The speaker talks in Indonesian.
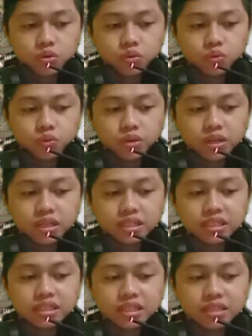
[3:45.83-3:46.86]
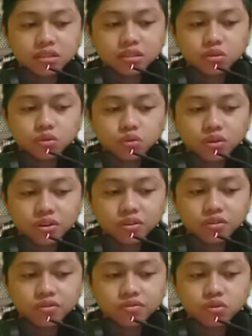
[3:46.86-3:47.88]
wa idzas
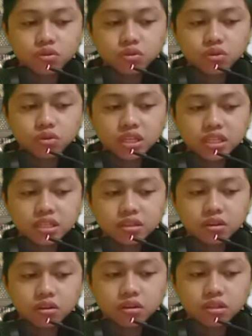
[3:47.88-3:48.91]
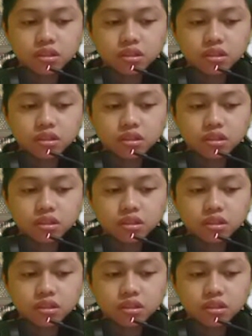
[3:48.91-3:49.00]
suhufu nushirat